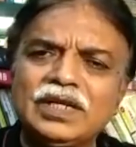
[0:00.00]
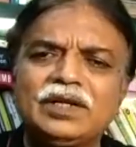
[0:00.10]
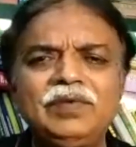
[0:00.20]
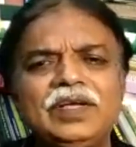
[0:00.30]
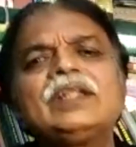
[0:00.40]

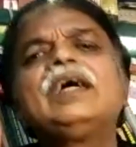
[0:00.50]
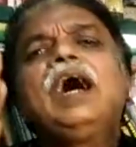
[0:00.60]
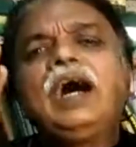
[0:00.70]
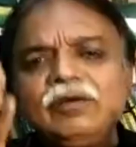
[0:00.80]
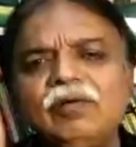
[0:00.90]
சரிவிகித
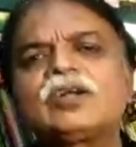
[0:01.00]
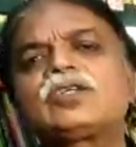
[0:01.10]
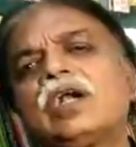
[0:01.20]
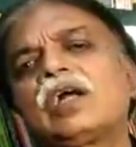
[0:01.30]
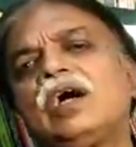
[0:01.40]

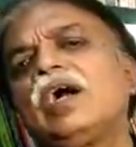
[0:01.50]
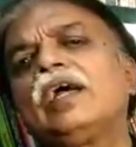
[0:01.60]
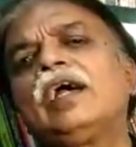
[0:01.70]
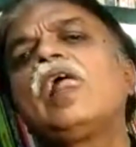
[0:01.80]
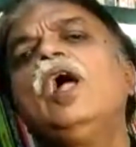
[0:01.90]
அறிவாற்றலுக்கான
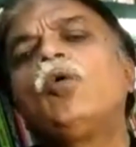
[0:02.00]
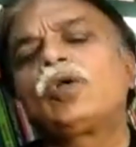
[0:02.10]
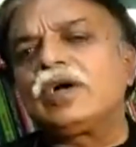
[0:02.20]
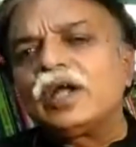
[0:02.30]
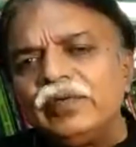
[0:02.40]
ஒரு
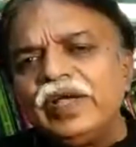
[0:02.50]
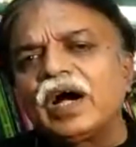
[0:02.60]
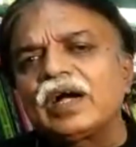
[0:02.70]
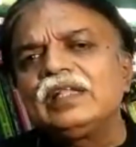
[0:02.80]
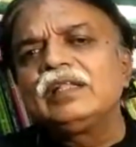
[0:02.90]

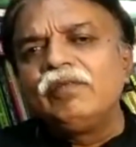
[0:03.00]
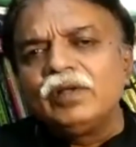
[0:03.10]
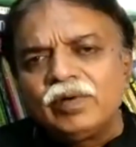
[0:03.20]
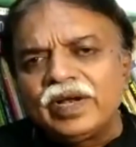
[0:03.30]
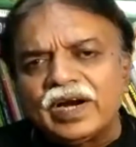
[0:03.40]
கருவியாக இந்த
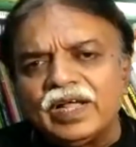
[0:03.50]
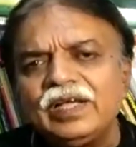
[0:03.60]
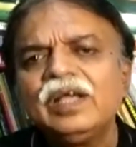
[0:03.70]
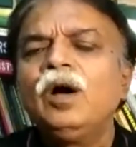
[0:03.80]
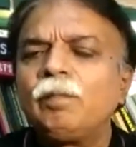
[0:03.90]
விடுமுறைகளை
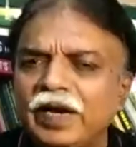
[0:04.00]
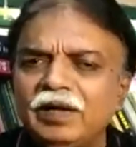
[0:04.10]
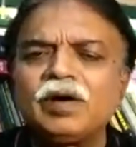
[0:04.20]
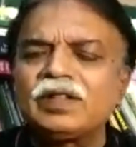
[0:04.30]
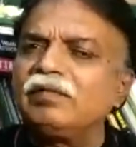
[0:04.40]

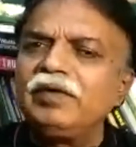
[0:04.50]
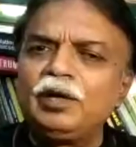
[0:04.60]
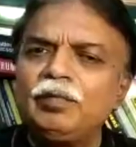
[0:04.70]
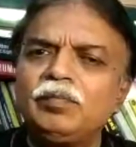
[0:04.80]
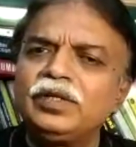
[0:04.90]
பயன்படுத்த
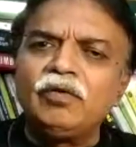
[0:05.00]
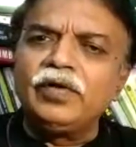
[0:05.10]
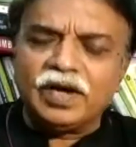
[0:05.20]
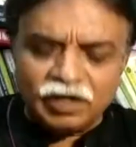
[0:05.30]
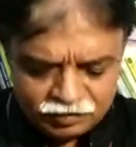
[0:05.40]
வேண்டும் என்பது
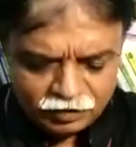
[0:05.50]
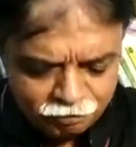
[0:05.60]
என்னுடைய கருத்து